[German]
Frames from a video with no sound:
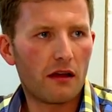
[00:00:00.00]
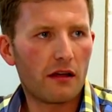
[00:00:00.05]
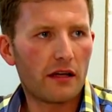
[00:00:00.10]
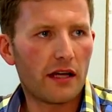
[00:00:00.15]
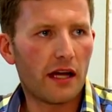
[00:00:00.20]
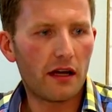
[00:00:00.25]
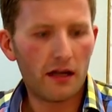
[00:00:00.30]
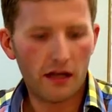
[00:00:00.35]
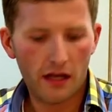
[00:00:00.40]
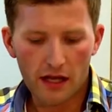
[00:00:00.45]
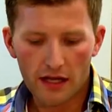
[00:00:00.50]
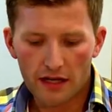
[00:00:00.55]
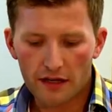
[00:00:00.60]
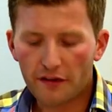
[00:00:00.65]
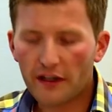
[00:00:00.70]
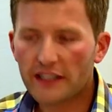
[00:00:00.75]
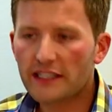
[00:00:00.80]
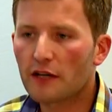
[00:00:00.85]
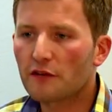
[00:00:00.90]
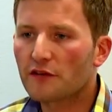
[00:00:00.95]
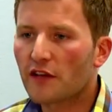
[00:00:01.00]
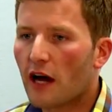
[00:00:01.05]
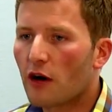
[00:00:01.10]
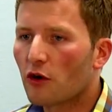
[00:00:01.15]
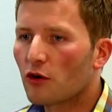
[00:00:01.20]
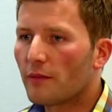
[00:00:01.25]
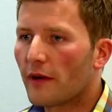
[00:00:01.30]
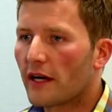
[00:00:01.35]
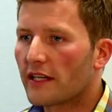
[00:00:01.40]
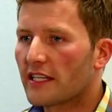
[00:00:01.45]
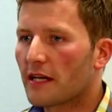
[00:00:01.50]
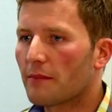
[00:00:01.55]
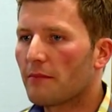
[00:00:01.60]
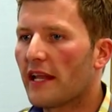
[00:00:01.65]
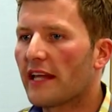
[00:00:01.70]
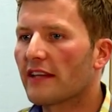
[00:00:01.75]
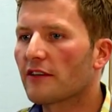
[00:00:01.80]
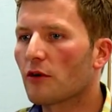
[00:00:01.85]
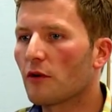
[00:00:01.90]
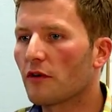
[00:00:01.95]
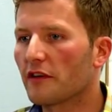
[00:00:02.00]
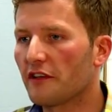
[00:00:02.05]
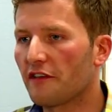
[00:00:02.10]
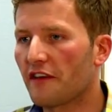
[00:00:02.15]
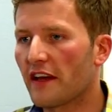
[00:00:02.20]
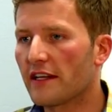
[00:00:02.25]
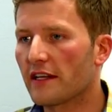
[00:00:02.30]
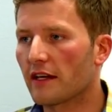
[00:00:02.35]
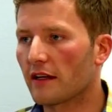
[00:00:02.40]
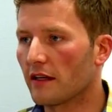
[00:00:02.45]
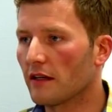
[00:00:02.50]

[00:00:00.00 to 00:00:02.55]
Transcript: Ja? Dann fahre ich auf der Autobahn, ich habe einen Land Rover Defender,